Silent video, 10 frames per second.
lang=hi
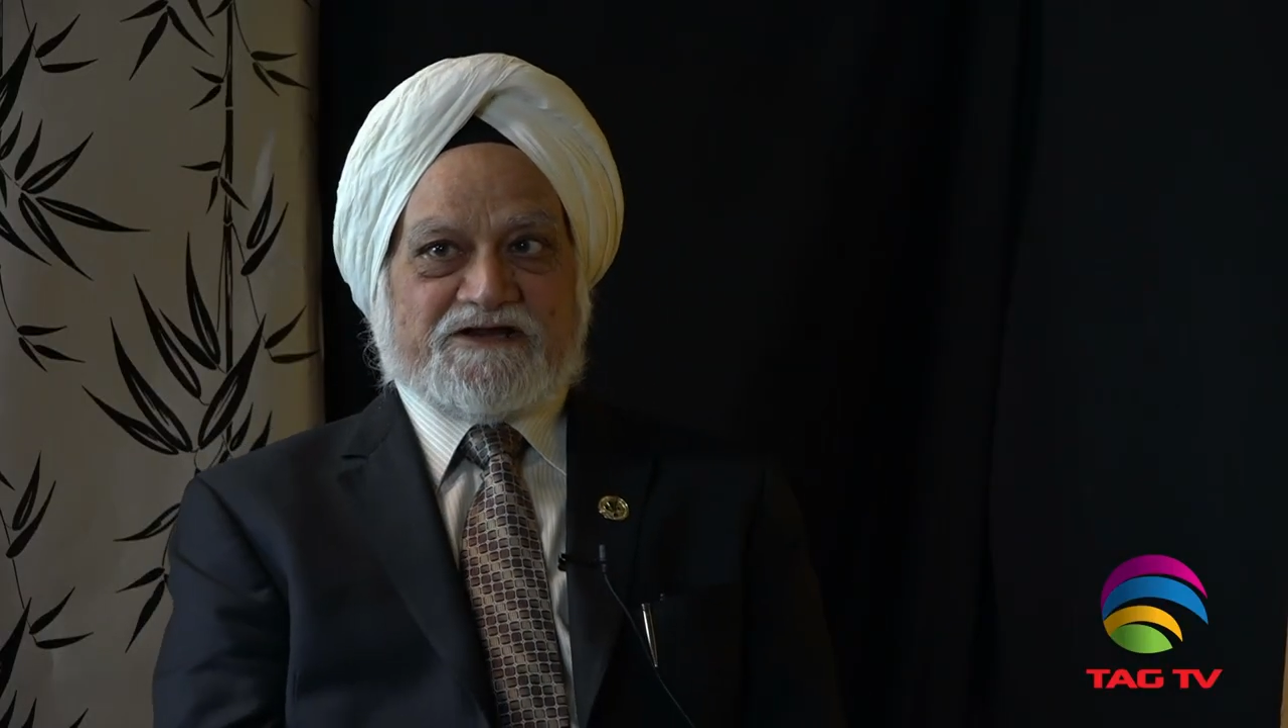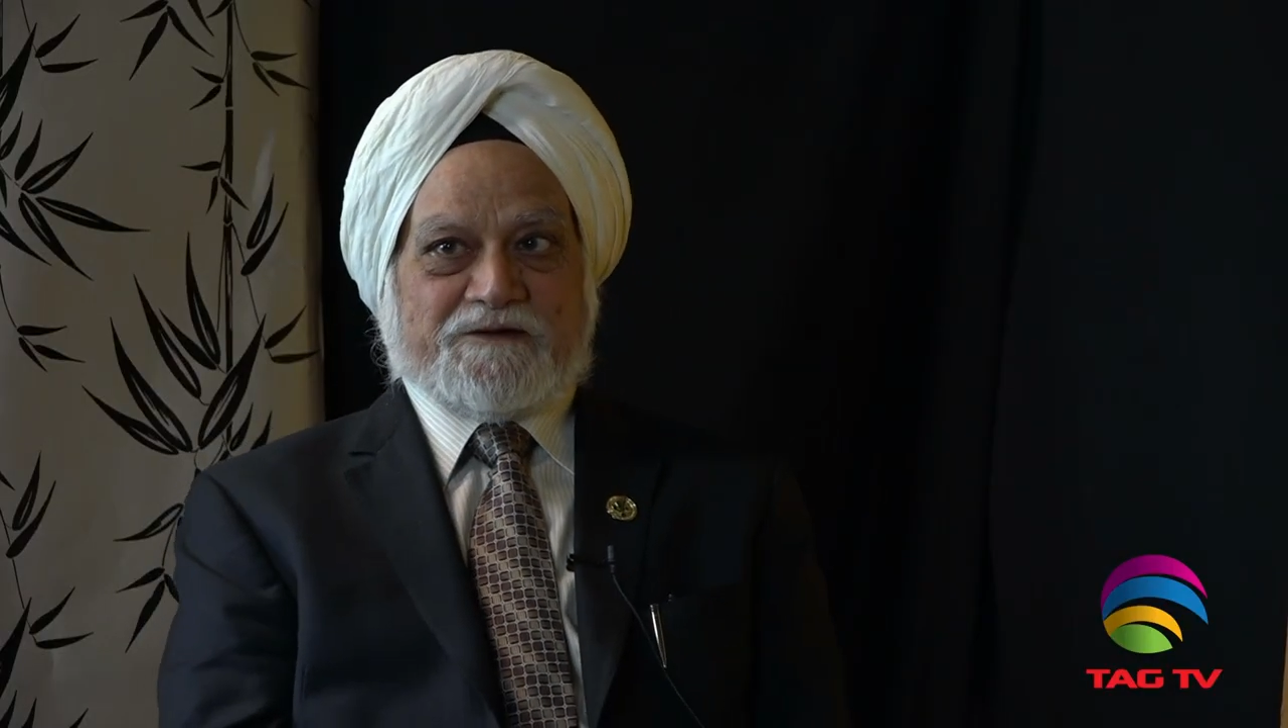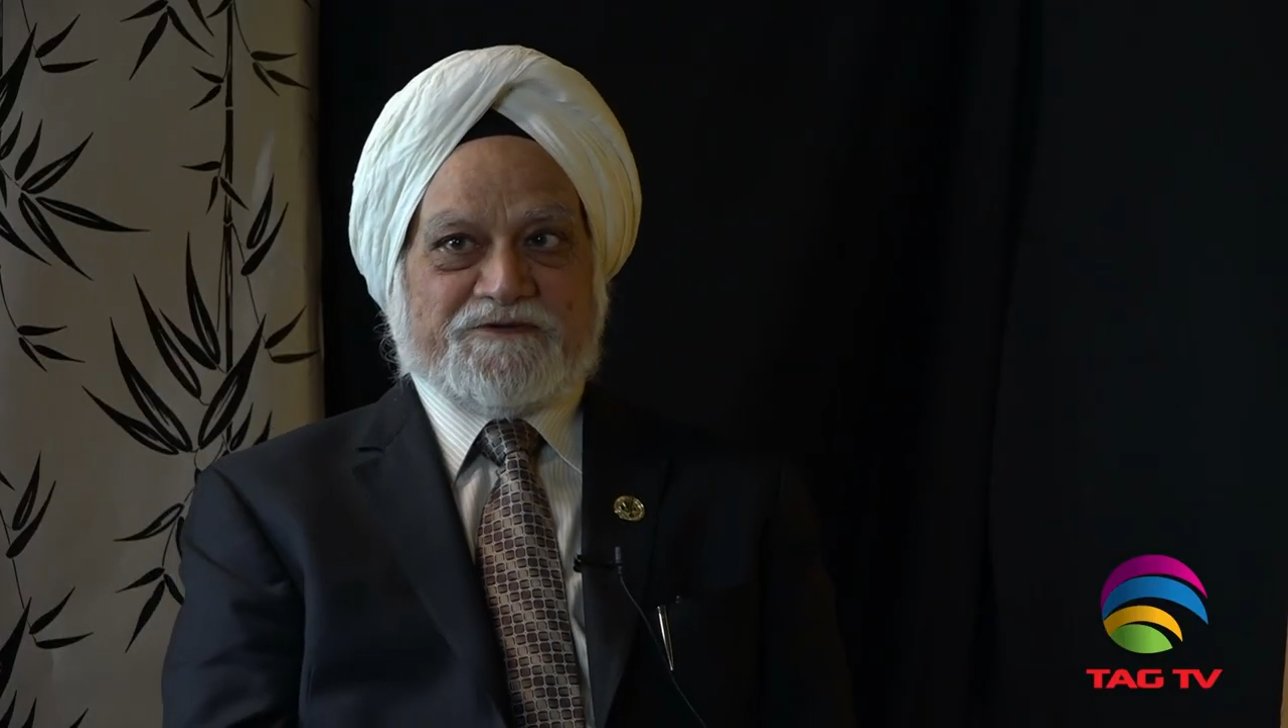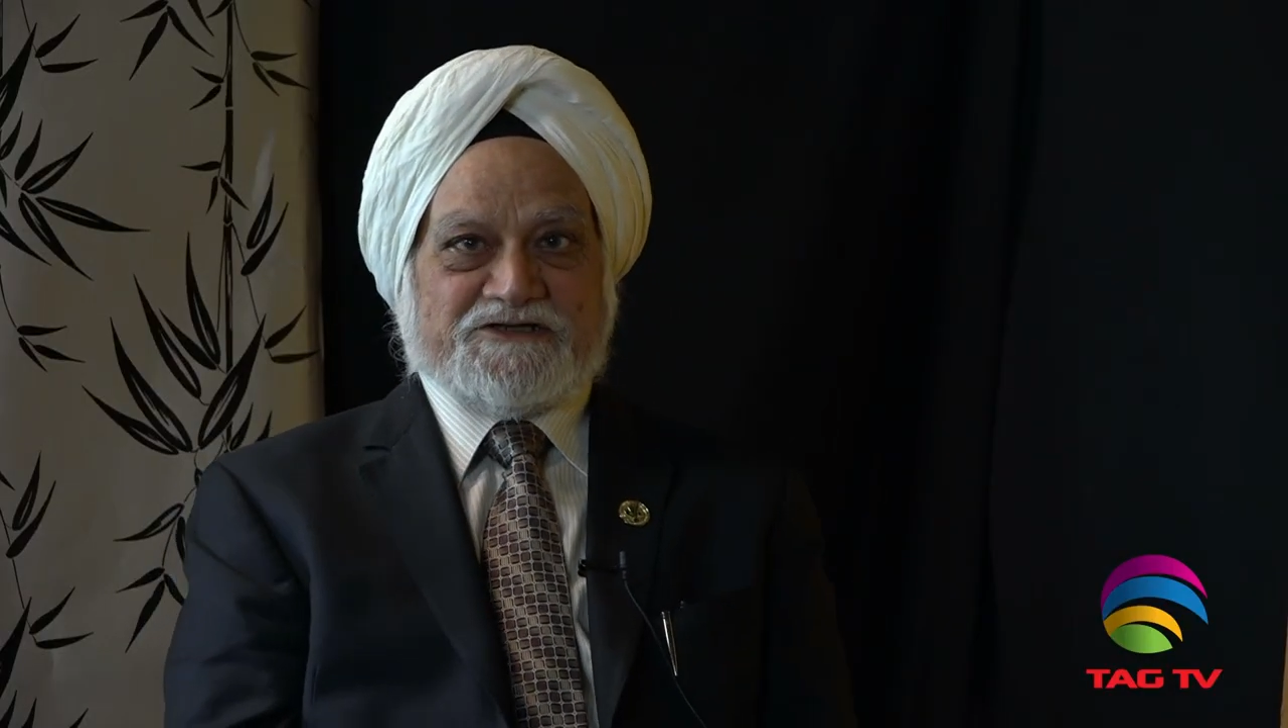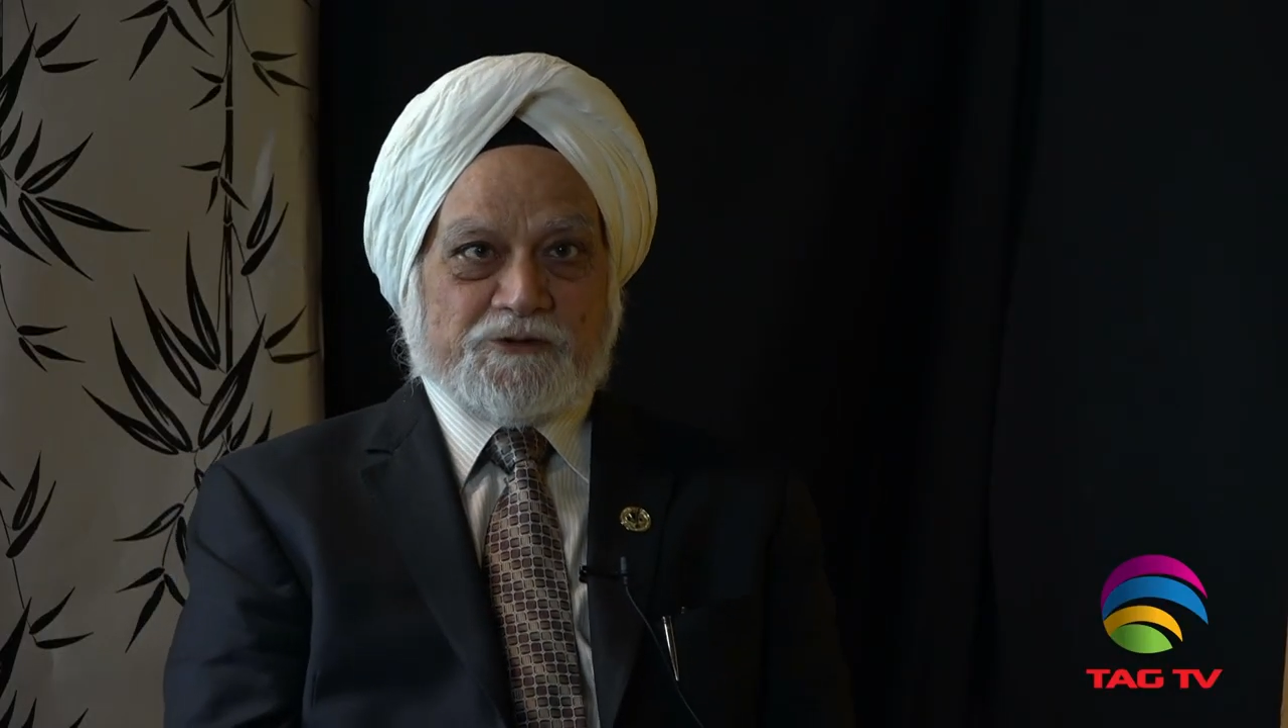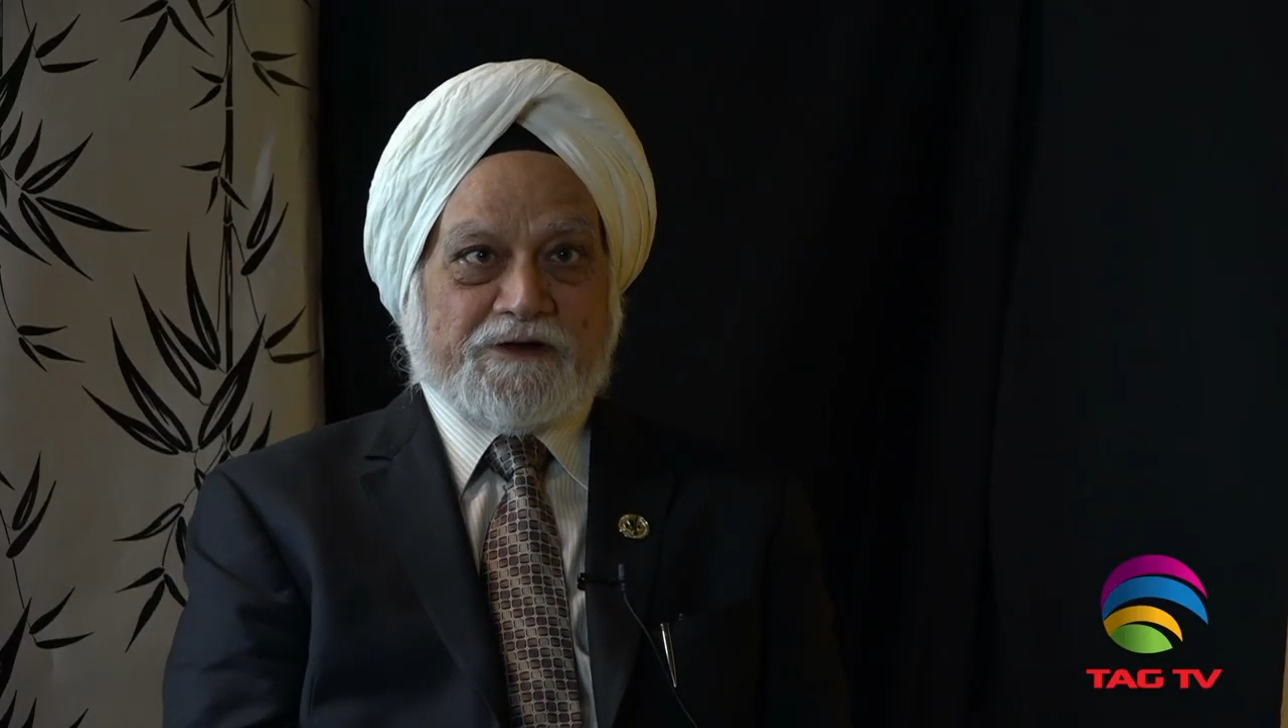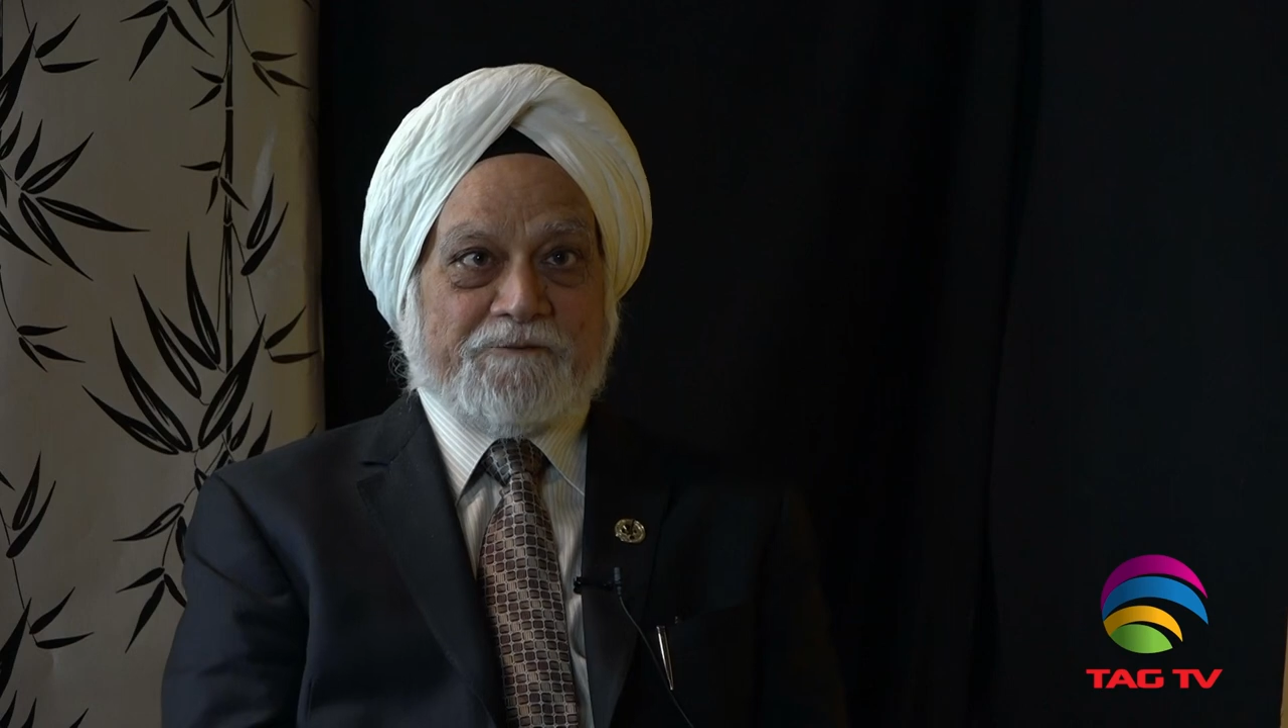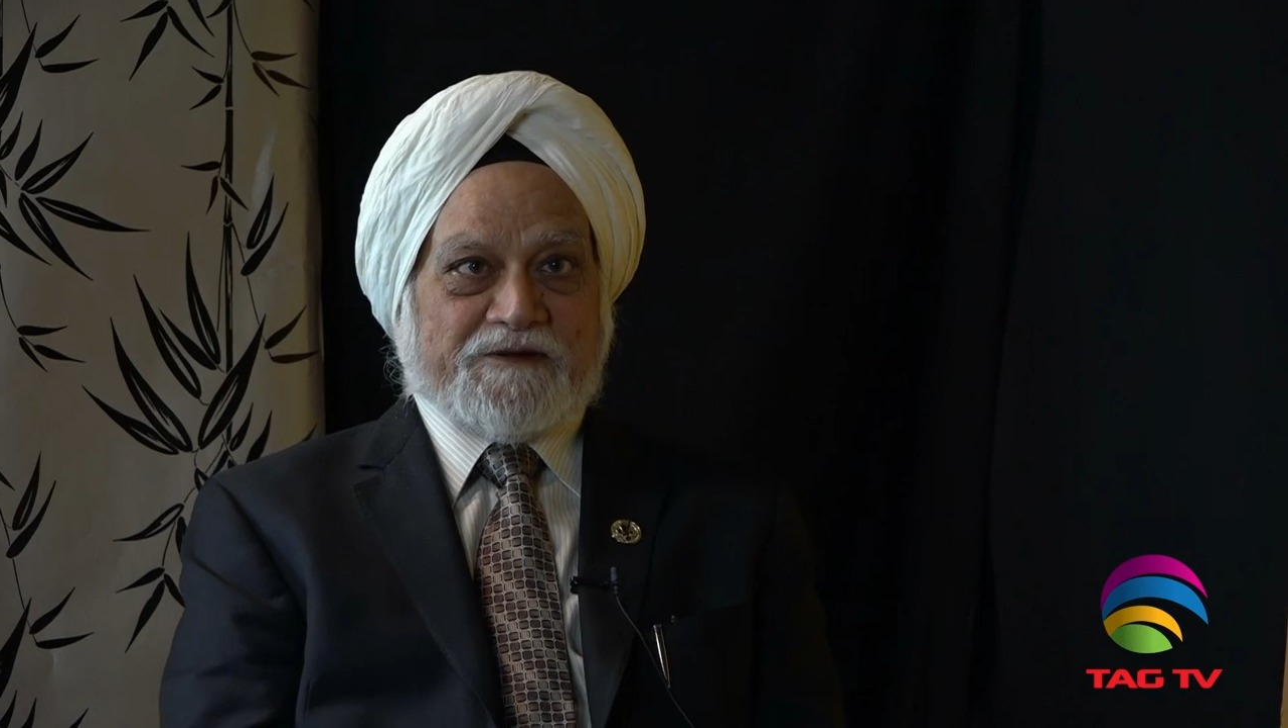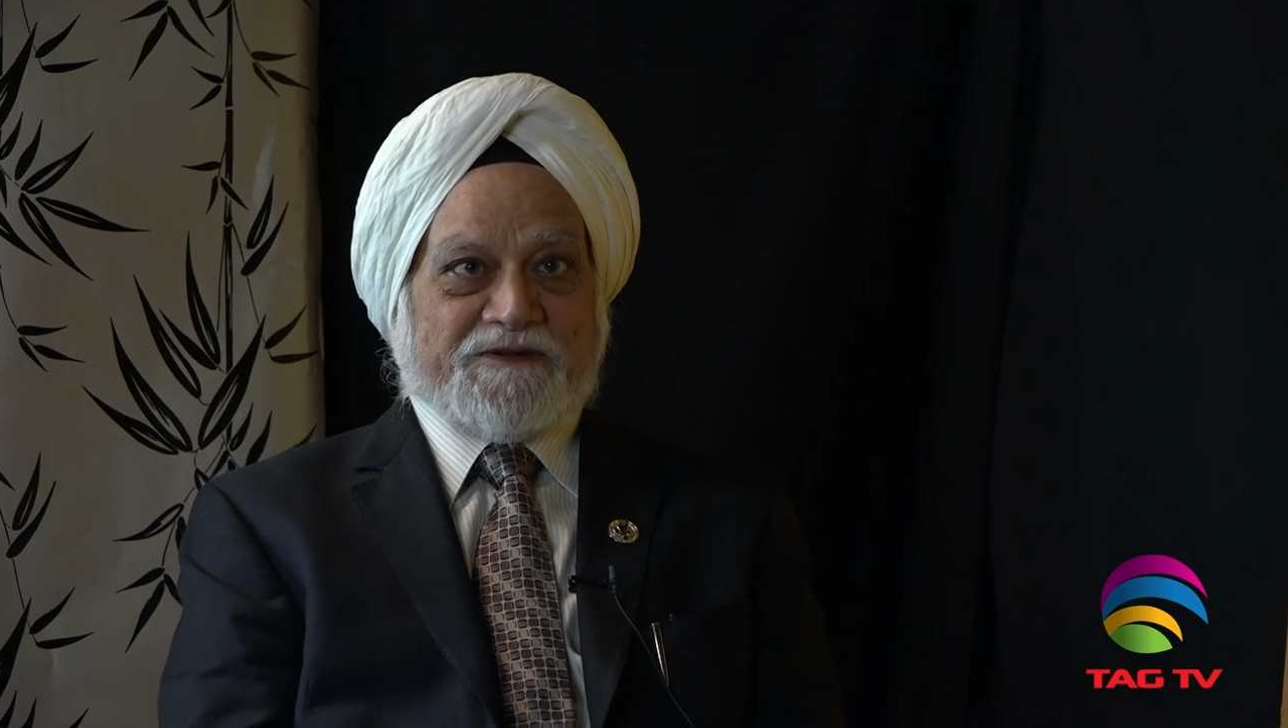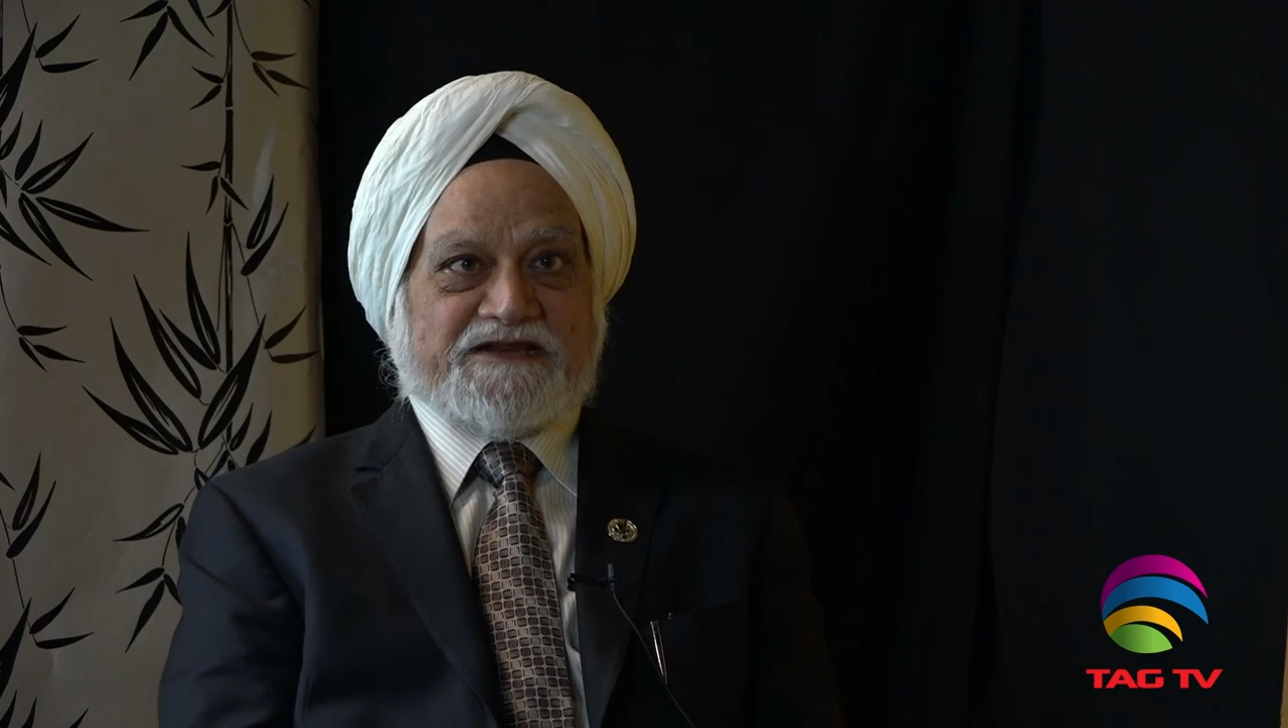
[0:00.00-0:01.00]
कंपनी जो
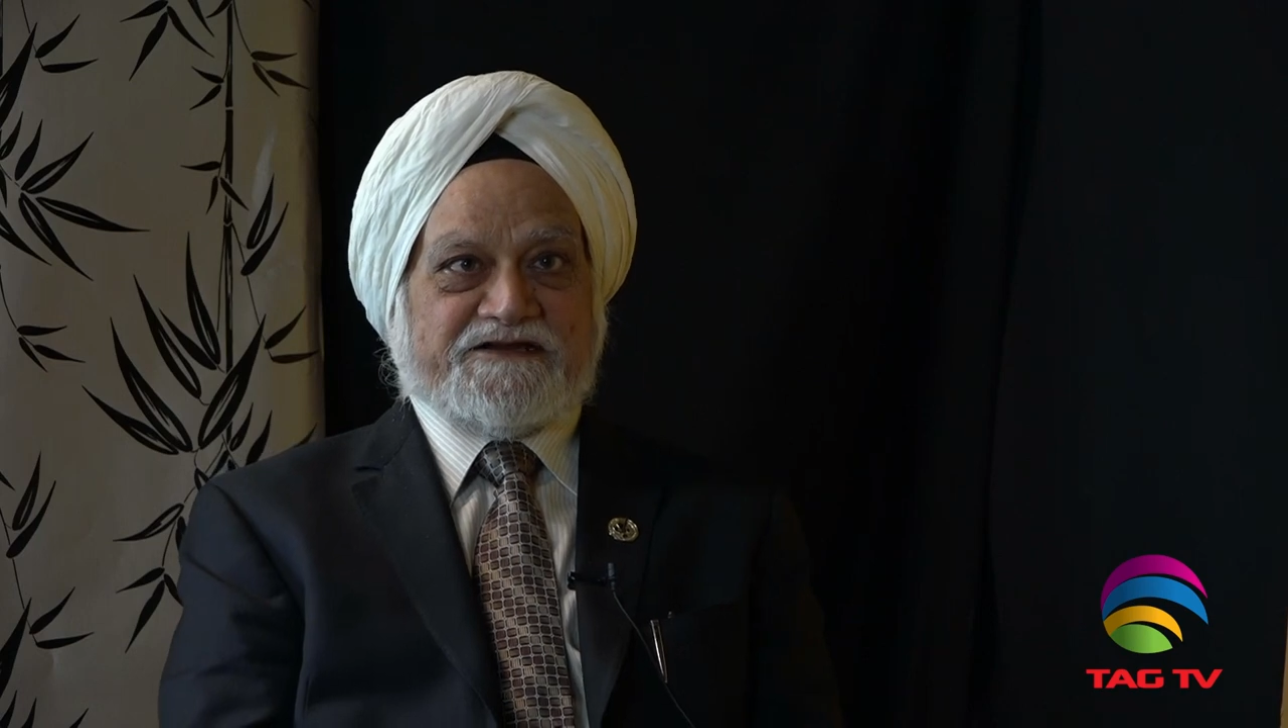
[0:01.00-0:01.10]
हमने बनाई